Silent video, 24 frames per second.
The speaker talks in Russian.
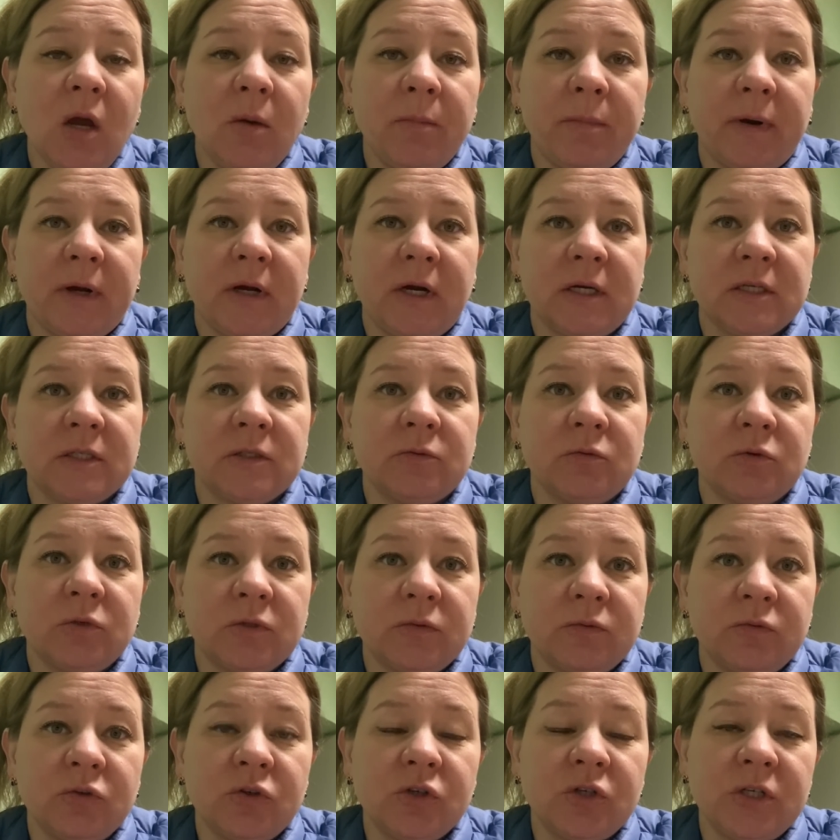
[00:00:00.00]
показываю
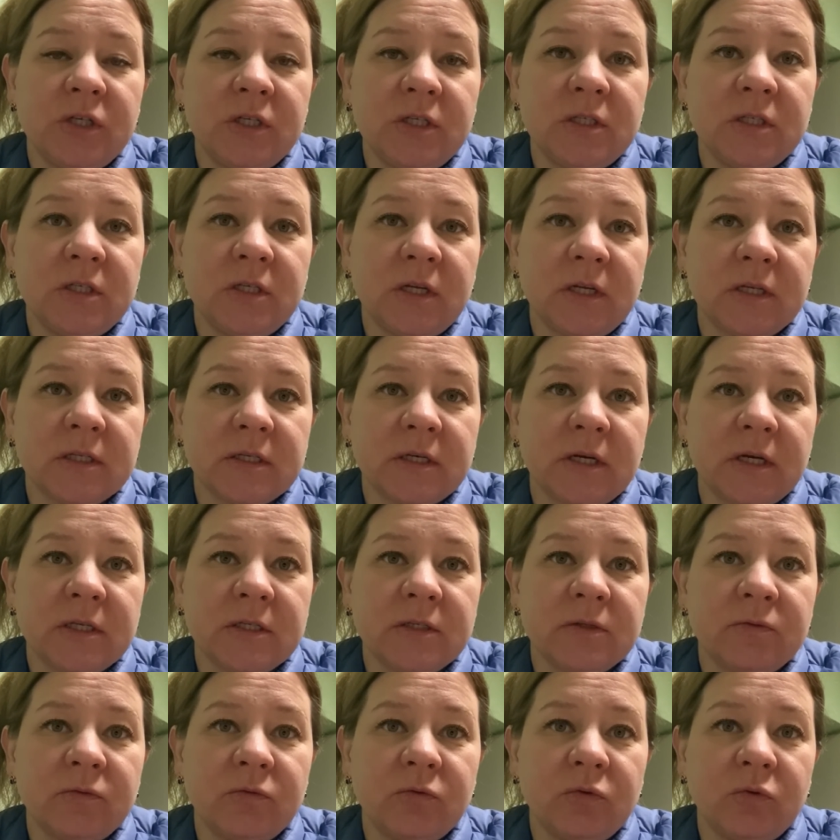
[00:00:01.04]
свою жизнь и
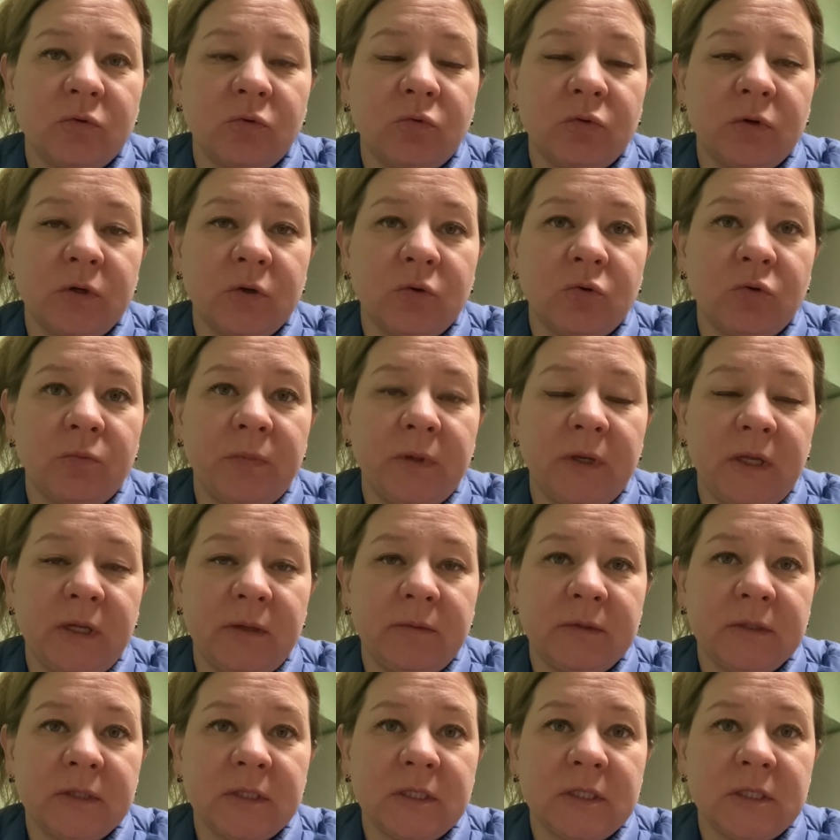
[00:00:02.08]
рассказываю о
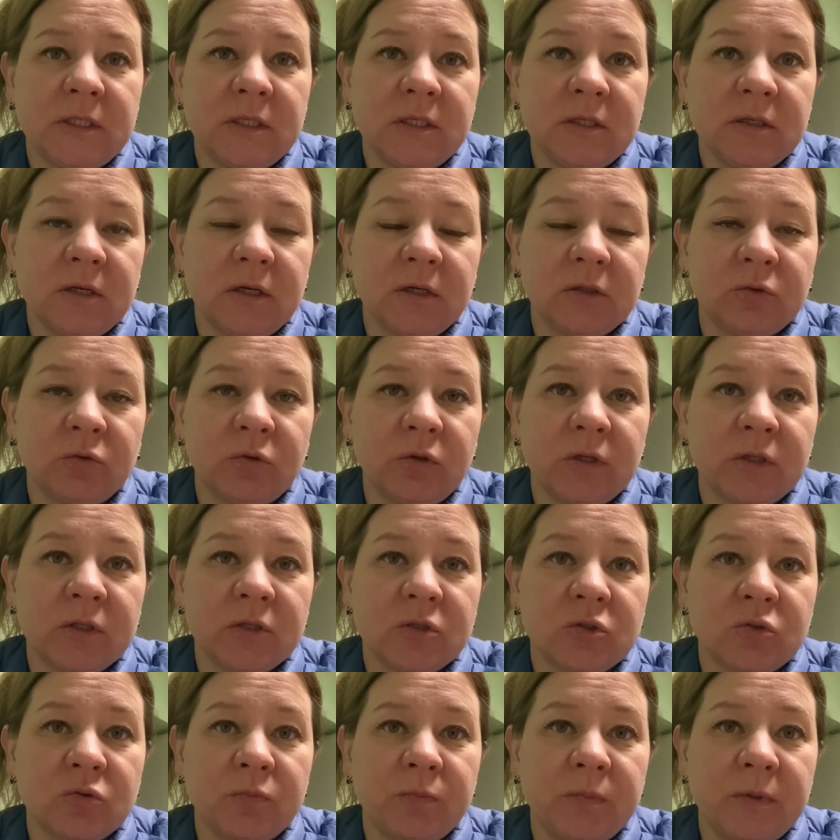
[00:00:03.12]
эко-беременности, которая
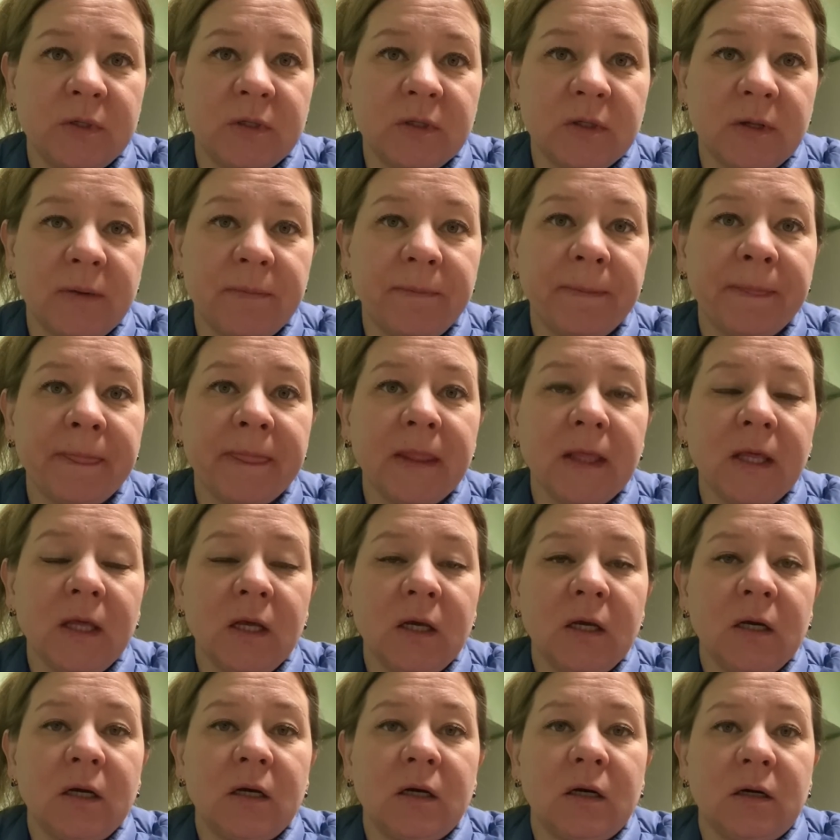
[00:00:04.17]
наступила
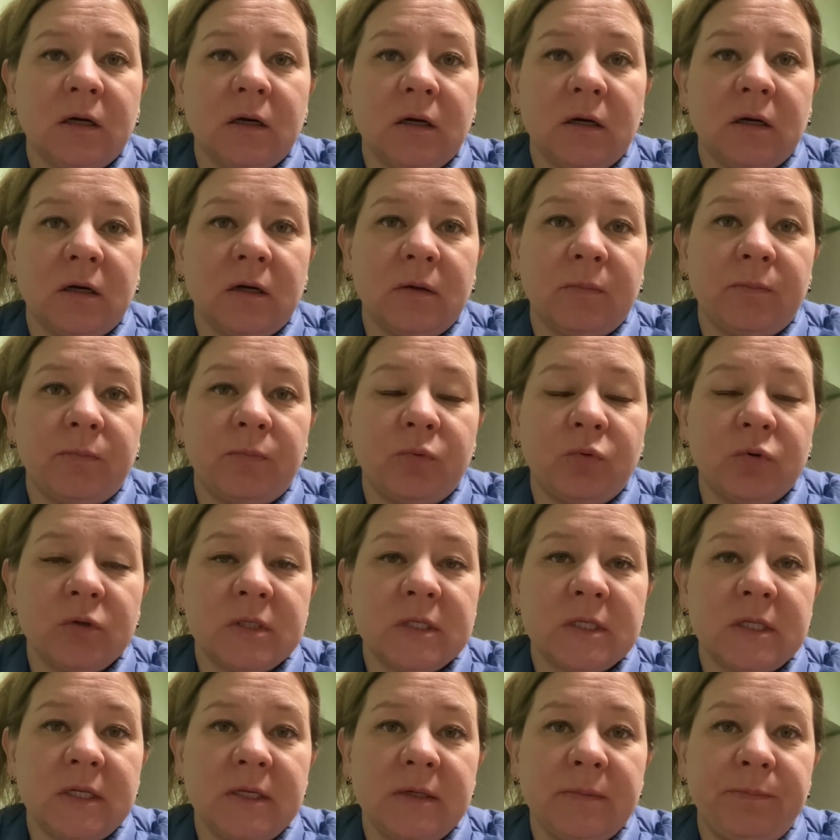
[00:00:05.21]
а,
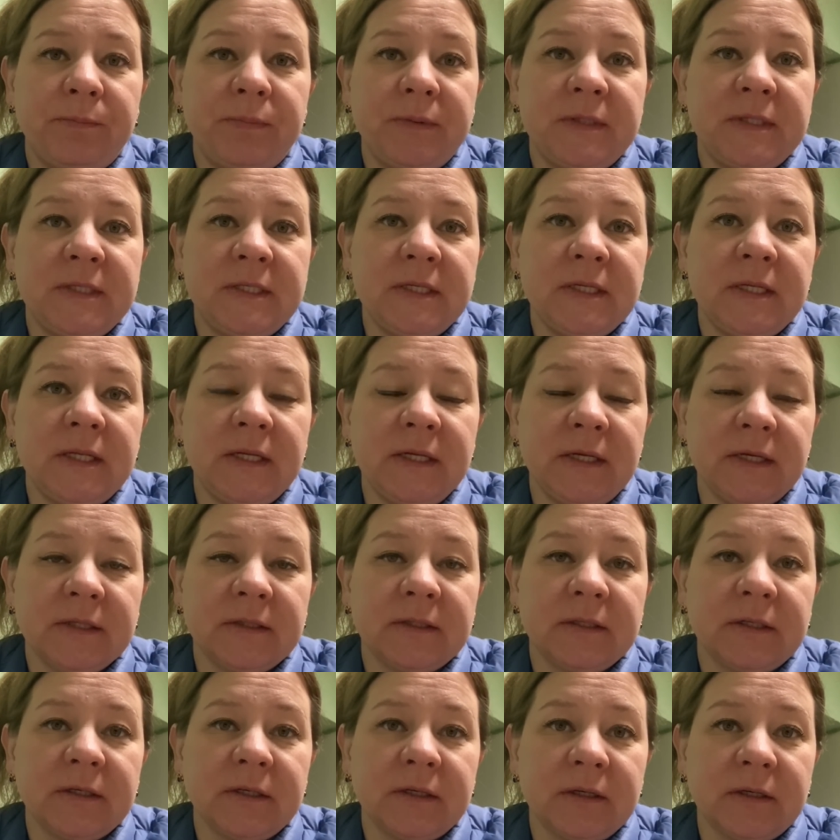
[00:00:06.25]
после пяти
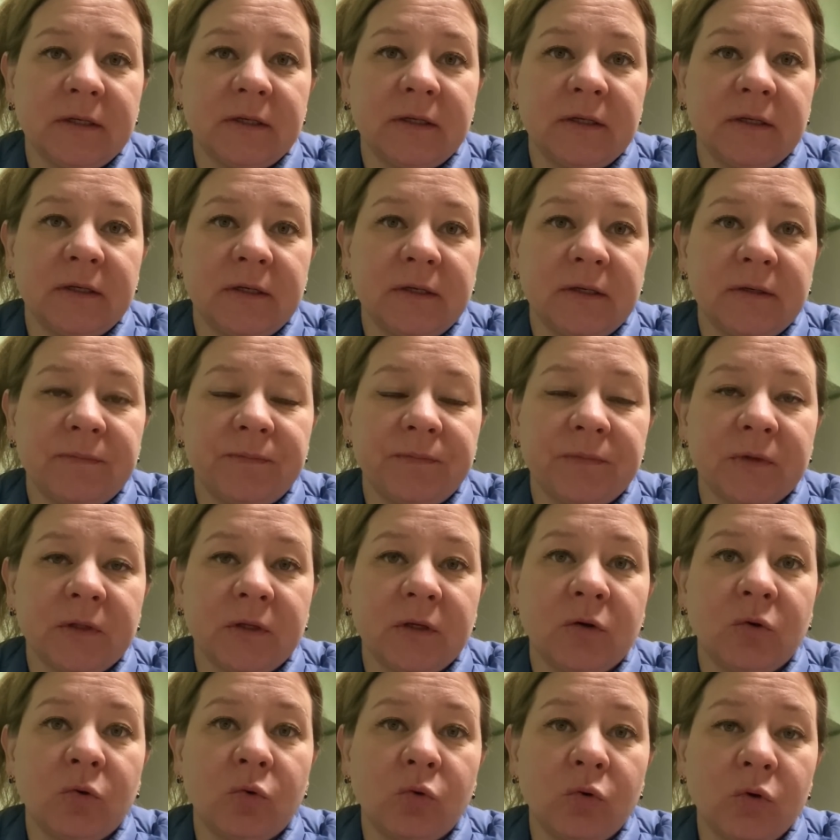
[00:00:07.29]
лет
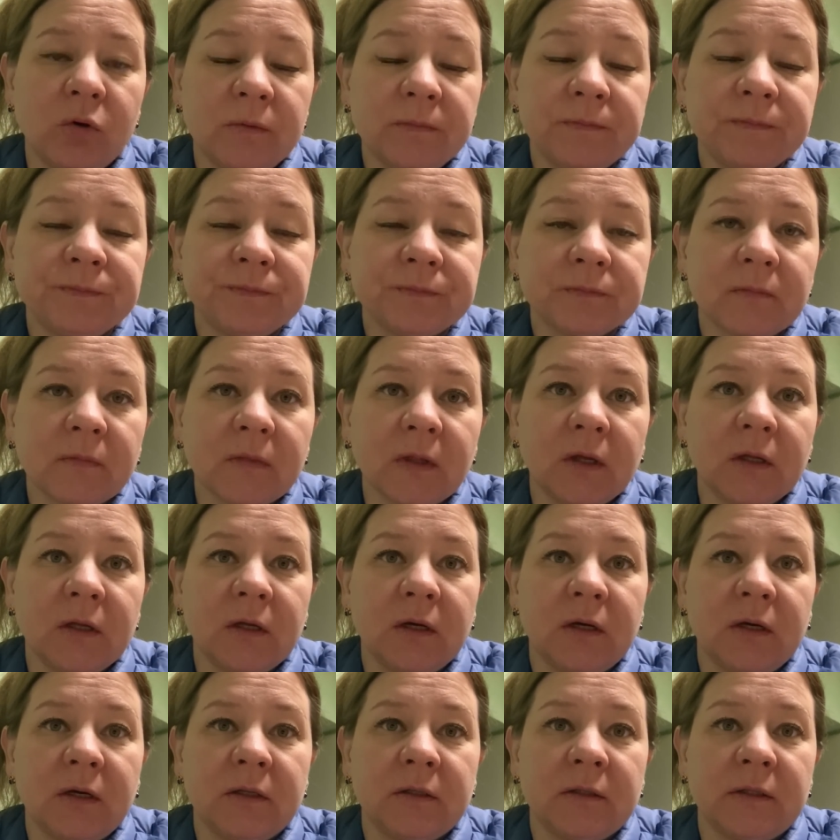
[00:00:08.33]
эко
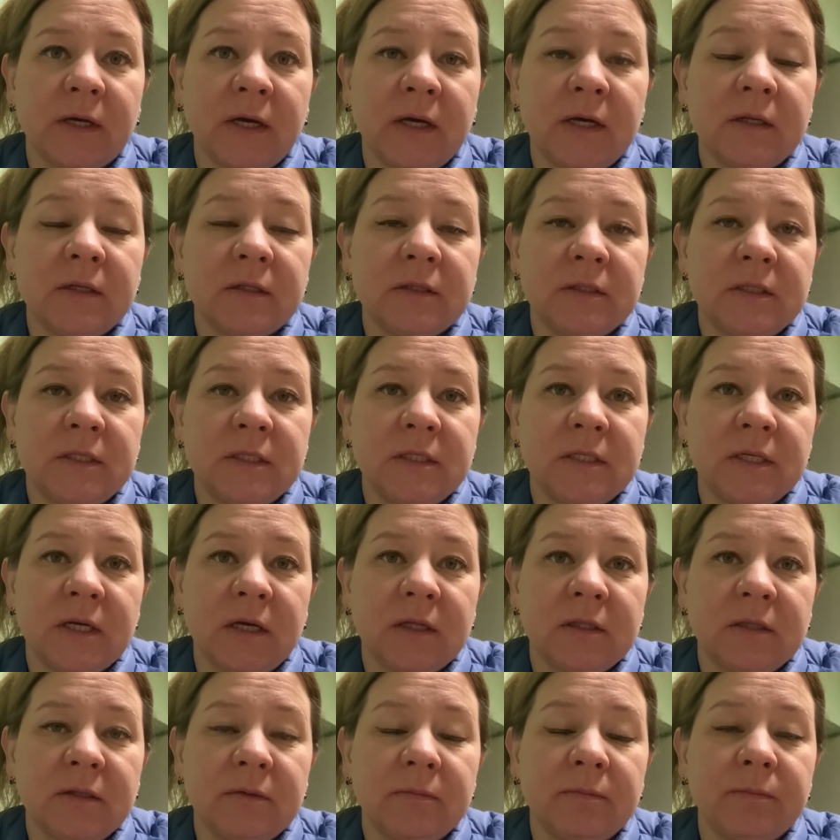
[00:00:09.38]
а, на
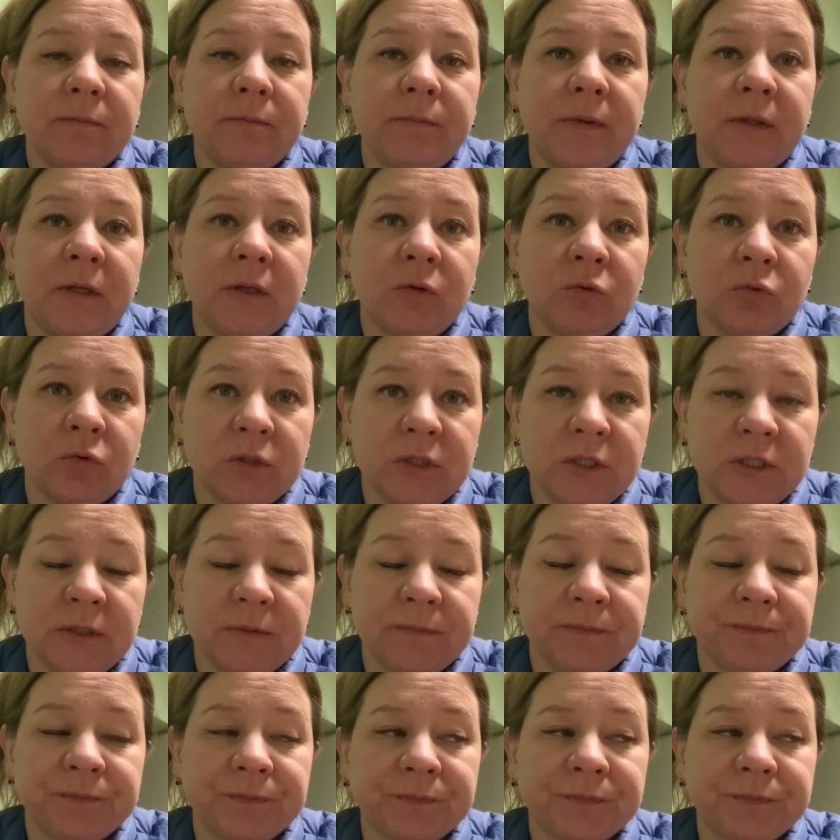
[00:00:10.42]
десятом переносе.